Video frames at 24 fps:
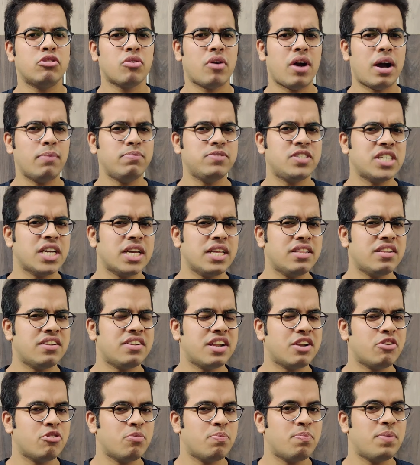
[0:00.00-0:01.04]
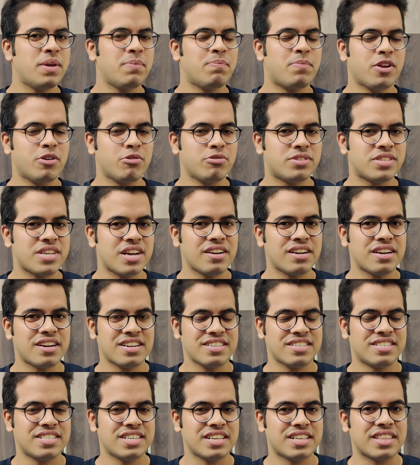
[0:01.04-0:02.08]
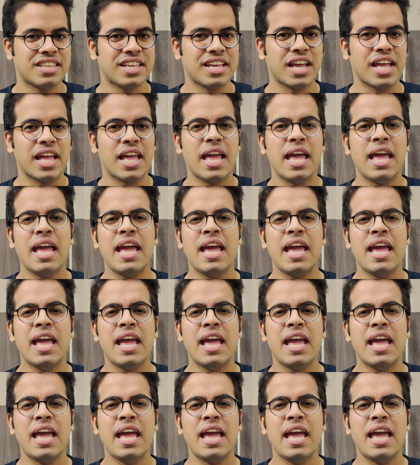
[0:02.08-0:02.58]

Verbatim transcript: तो आप शायद रेनो पे भरोसा कर सकते हैं